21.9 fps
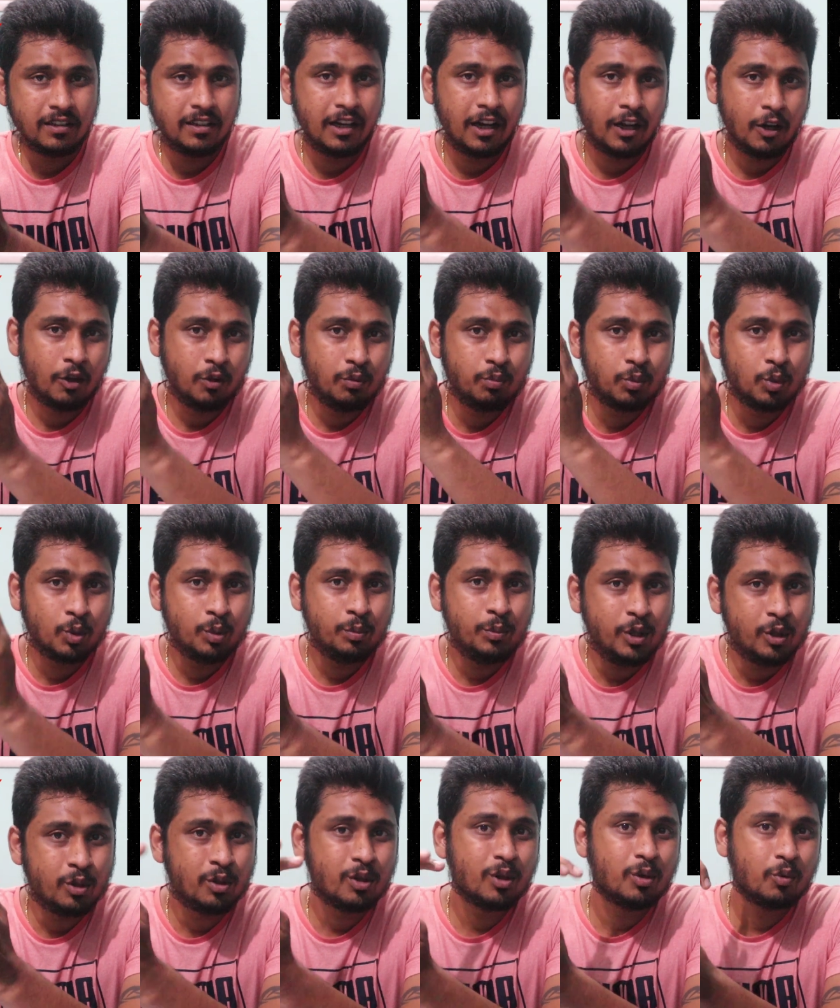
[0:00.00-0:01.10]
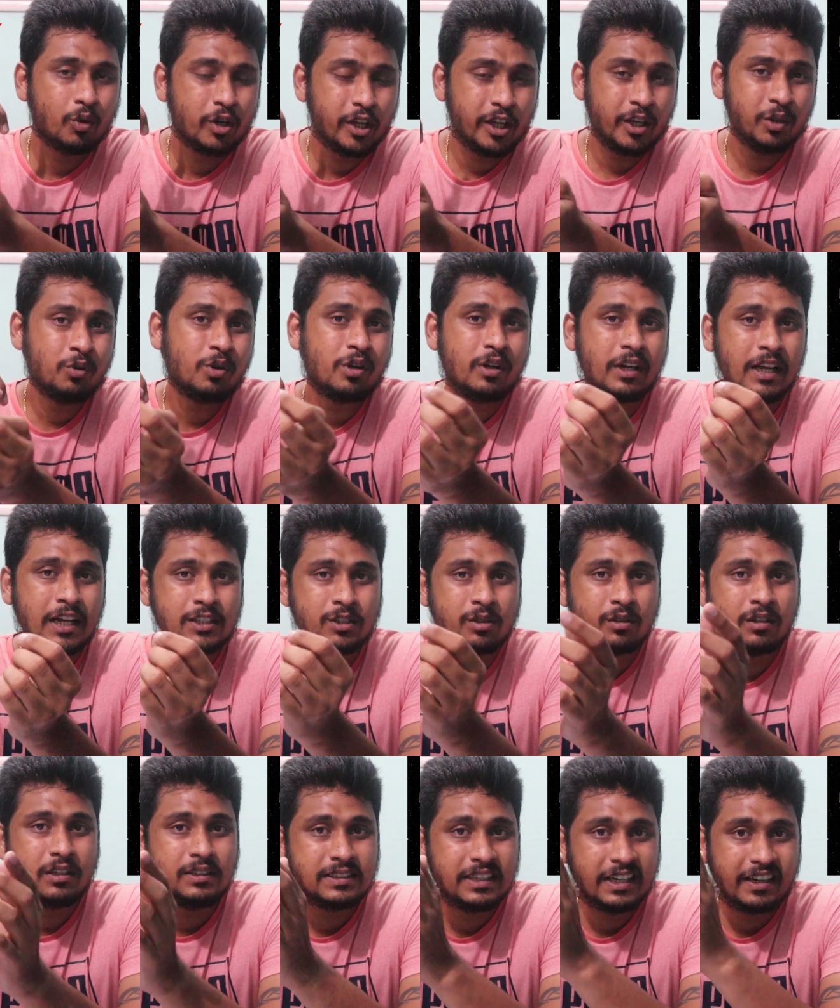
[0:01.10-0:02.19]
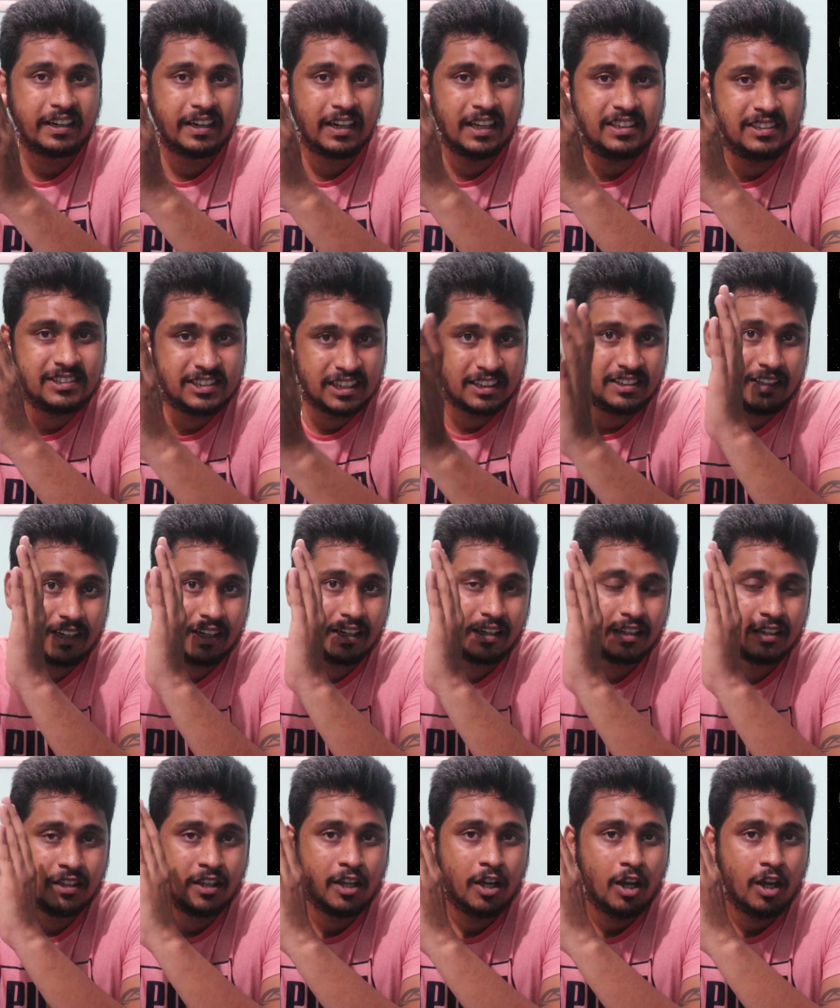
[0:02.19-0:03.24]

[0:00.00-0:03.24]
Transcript: இருந்தாலும் பூமியோட ஒரே ஒரு நேச்சுரல் சேட்டலைட் சந்திரன்